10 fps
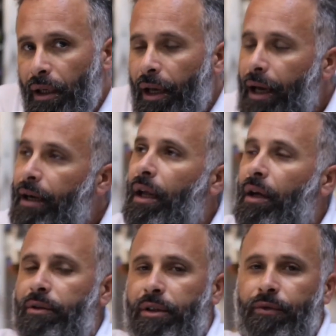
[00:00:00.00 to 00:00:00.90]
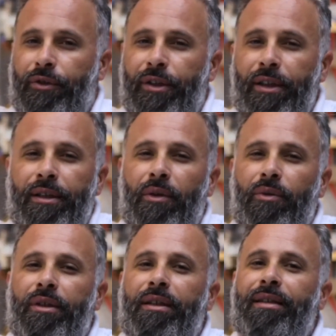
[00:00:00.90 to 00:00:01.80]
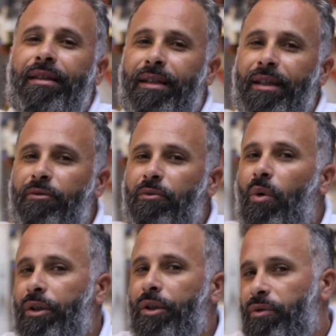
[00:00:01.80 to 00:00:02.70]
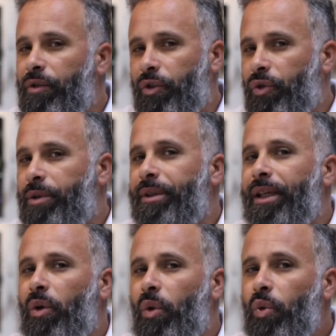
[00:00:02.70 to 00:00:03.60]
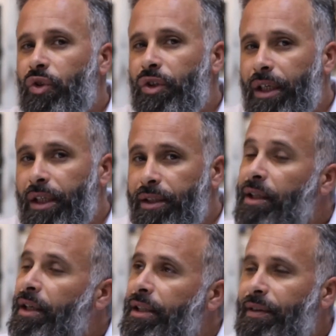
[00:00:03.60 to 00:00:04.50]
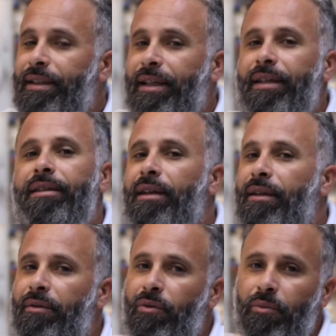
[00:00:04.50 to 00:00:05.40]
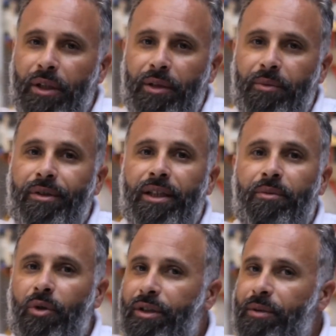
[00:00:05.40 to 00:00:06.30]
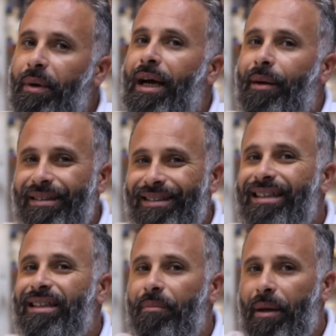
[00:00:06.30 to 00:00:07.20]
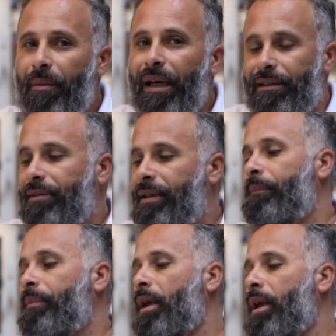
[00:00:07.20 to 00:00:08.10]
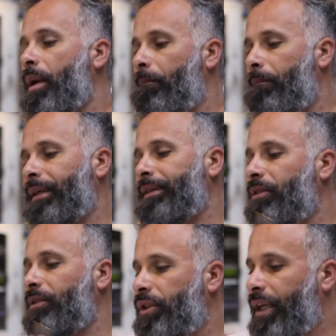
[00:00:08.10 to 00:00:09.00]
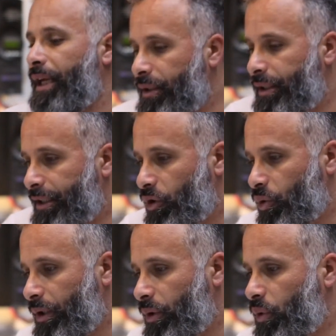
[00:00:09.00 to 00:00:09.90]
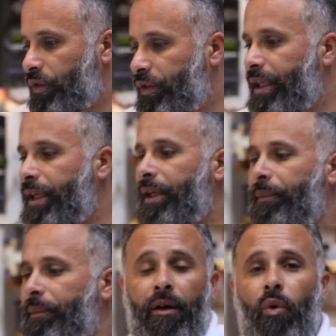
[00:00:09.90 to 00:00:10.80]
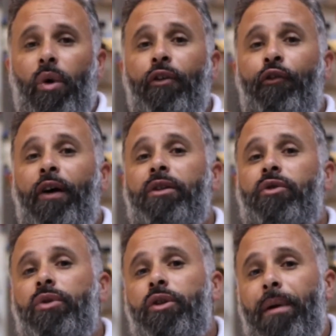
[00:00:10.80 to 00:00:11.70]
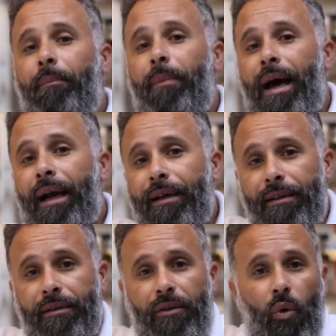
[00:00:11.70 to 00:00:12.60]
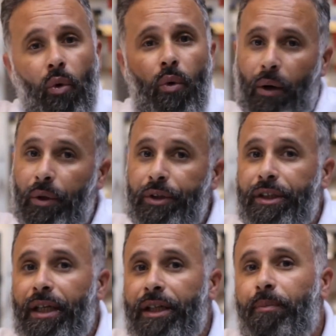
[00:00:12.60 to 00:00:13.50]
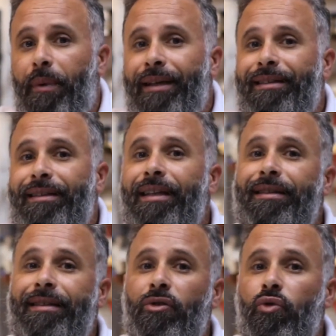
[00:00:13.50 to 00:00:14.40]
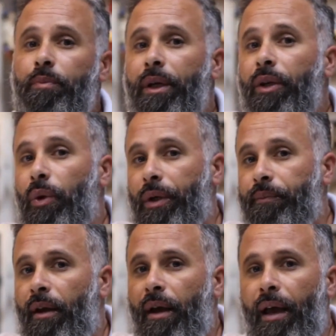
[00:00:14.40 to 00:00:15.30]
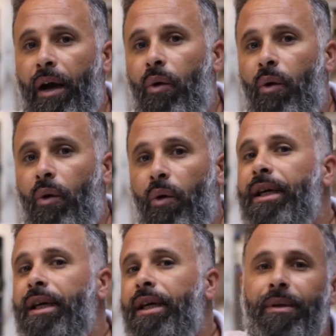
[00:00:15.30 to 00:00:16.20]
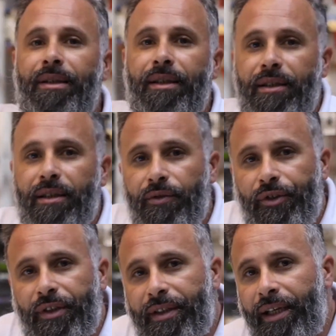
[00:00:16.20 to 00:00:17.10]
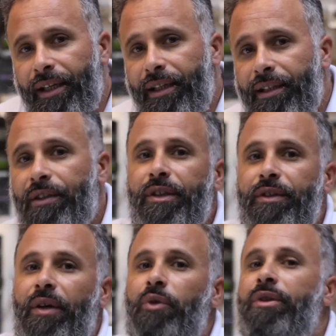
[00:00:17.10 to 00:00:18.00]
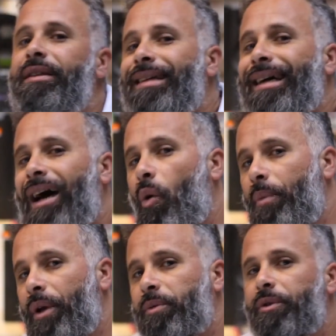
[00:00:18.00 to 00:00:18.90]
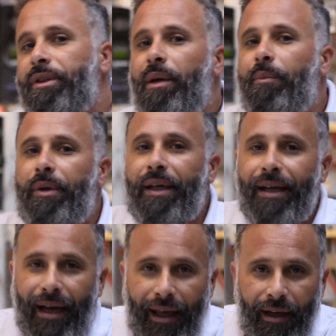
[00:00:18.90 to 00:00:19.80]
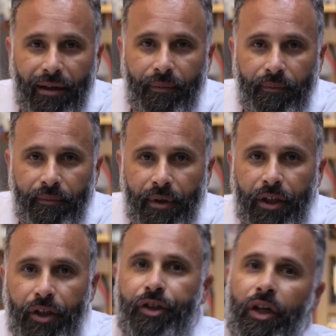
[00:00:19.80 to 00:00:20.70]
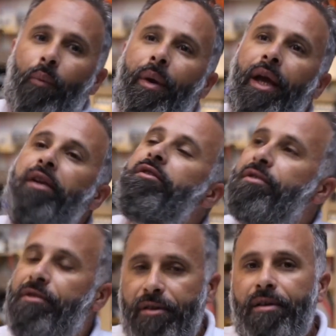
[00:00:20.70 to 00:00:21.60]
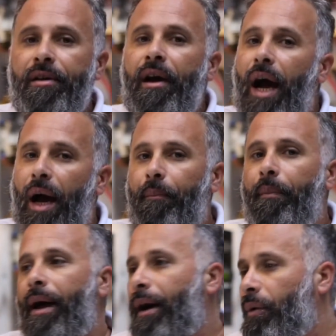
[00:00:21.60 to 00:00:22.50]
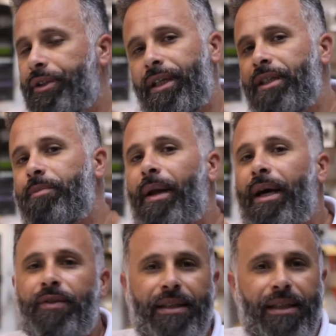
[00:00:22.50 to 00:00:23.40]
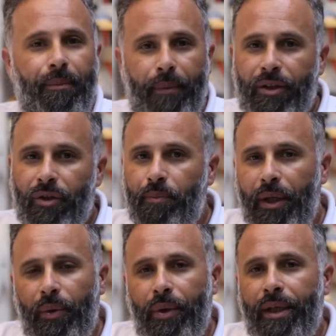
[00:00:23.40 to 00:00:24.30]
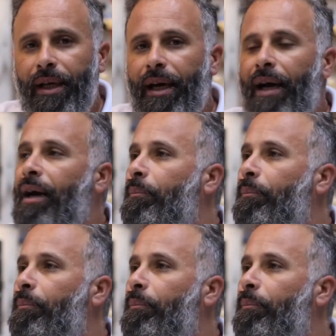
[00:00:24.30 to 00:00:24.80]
É claro, se você quiser utilizar 3.000 watts do inversor de maneira constante, você vai ter que ter no mínimo 3.000 watts de placa, mas tem que ter bem mais. Tá? Mas indo direto aqui à sua dúvida aqui. O que faz com que uma placa ou a quantidade de placas tenha que ser superior? é a quantidade de baterias que você tem e se você vai utilizar ao mesmo tempo que carrega. E geralmente, sim, a, a quantidade de placas vai ser bem superior à